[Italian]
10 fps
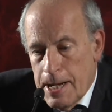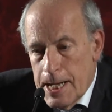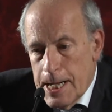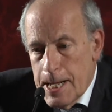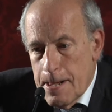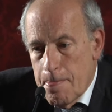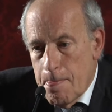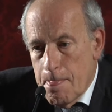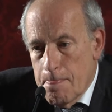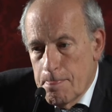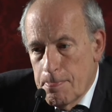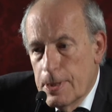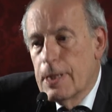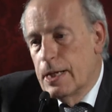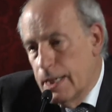e, ehm,
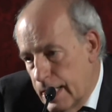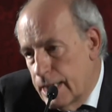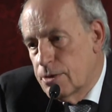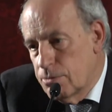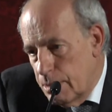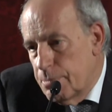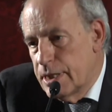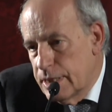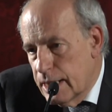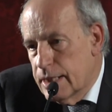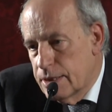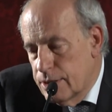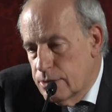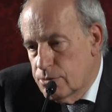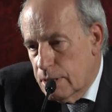e, naturalmente
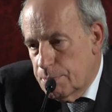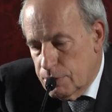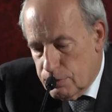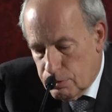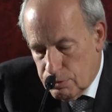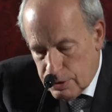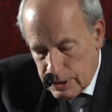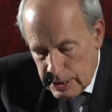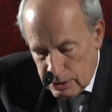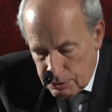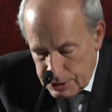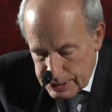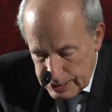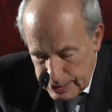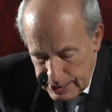del suo rapporto con, con i
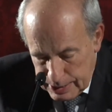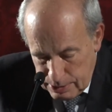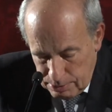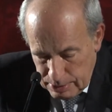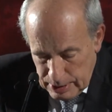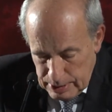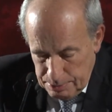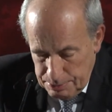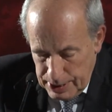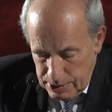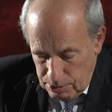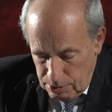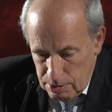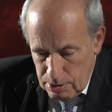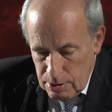sacchetti. Io mi
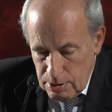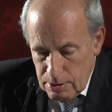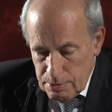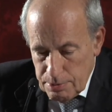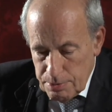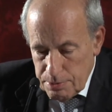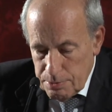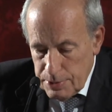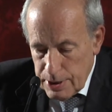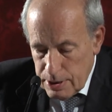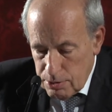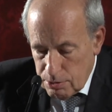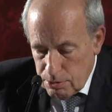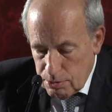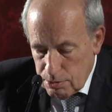ero, eh, mi
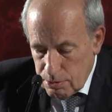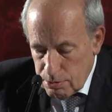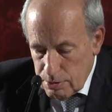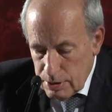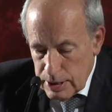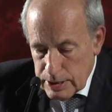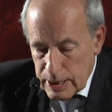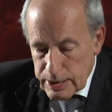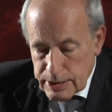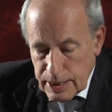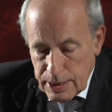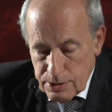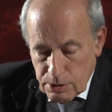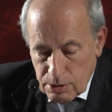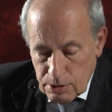ero
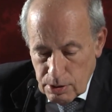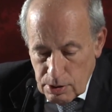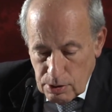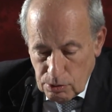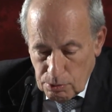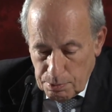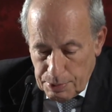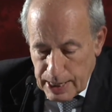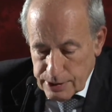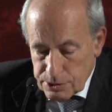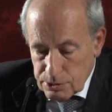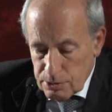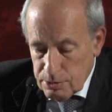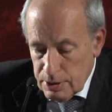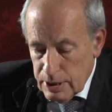trascritto un
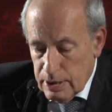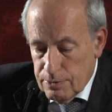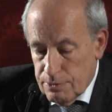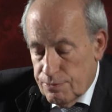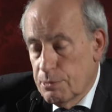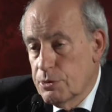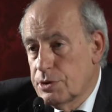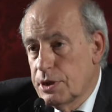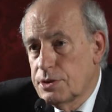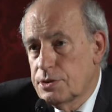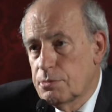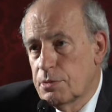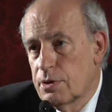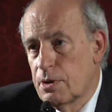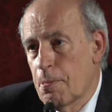passo
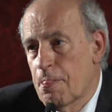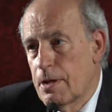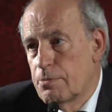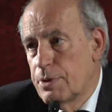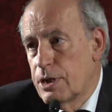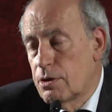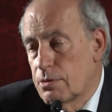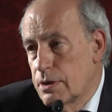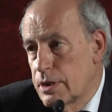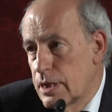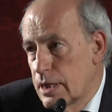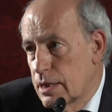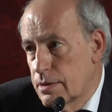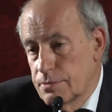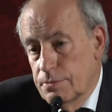famosissimo, però, della,